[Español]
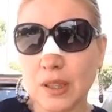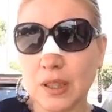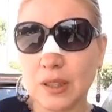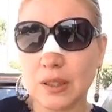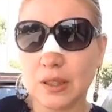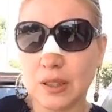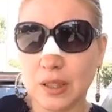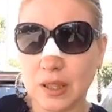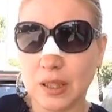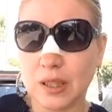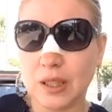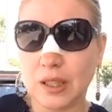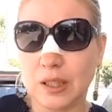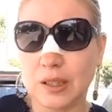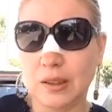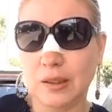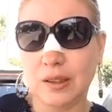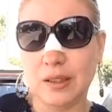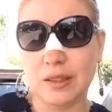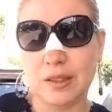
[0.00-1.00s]
Este,
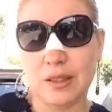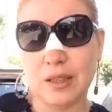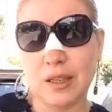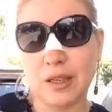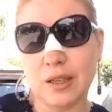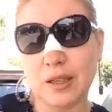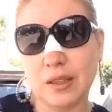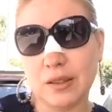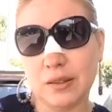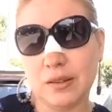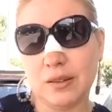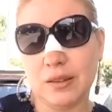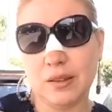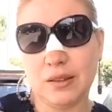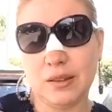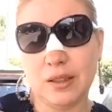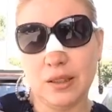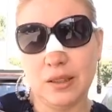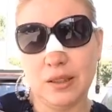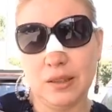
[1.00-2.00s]
y quizás
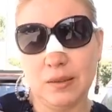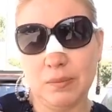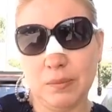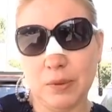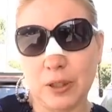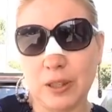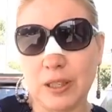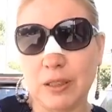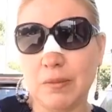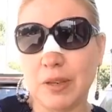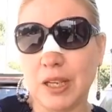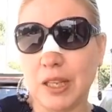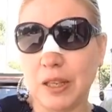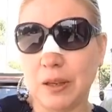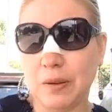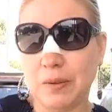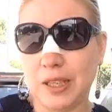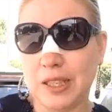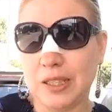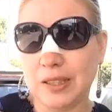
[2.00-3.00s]
este, problemas
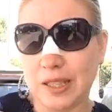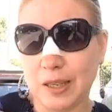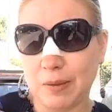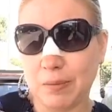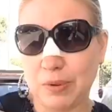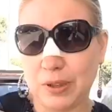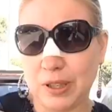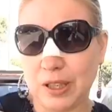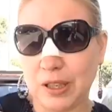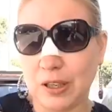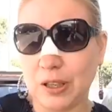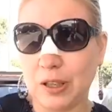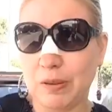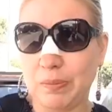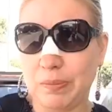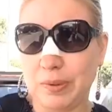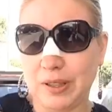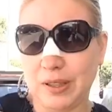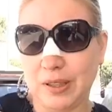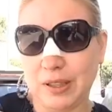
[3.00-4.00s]
de vista por el
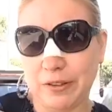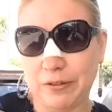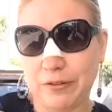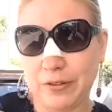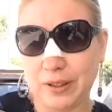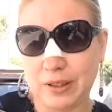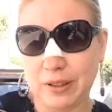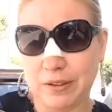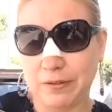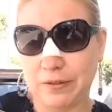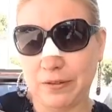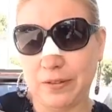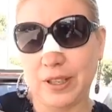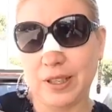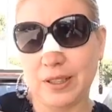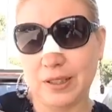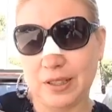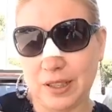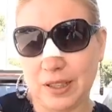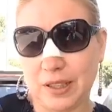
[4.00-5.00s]
golpe que fue tan
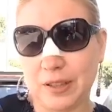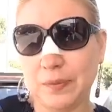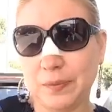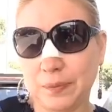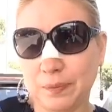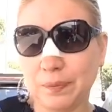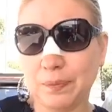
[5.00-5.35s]
fuerte.